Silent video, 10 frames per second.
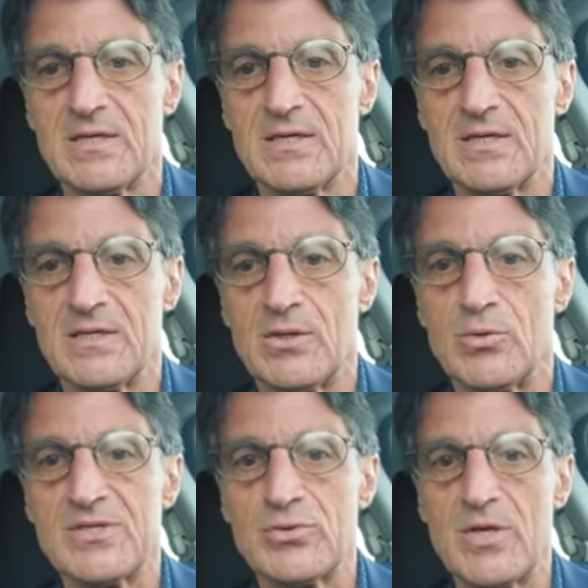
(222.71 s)
Quindi
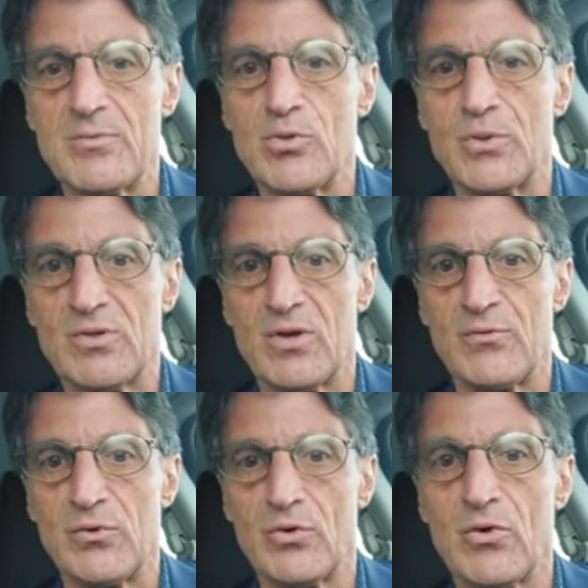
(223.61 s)
questa è, è
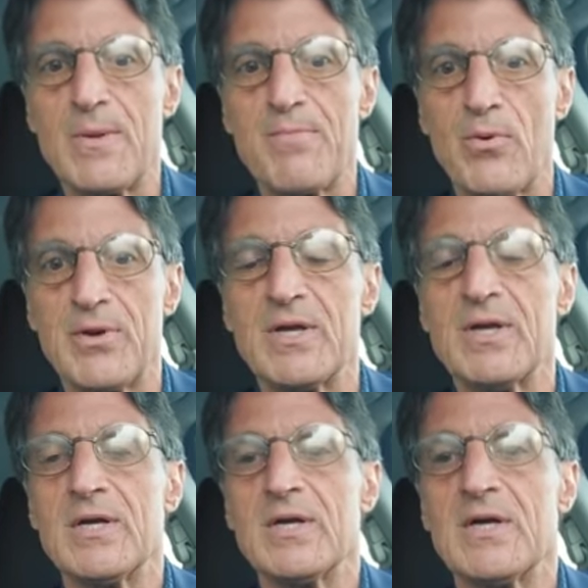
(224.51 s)
l'importanza
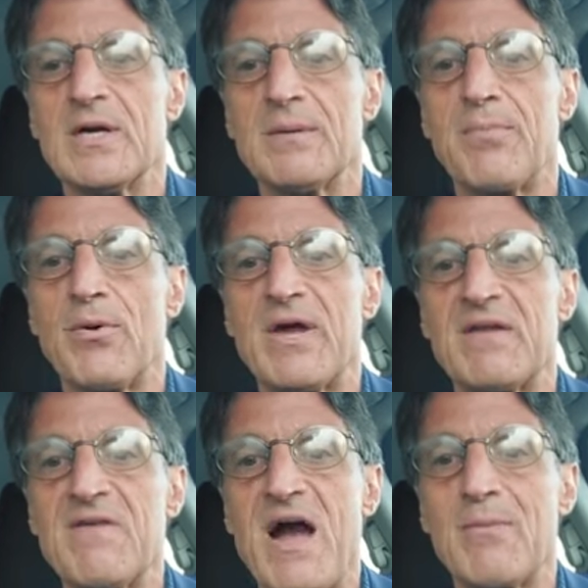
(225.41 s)
di questo
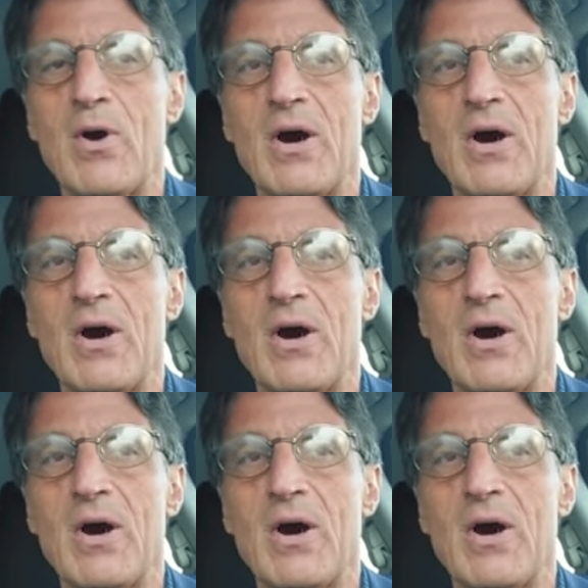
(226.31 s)
libro, di questo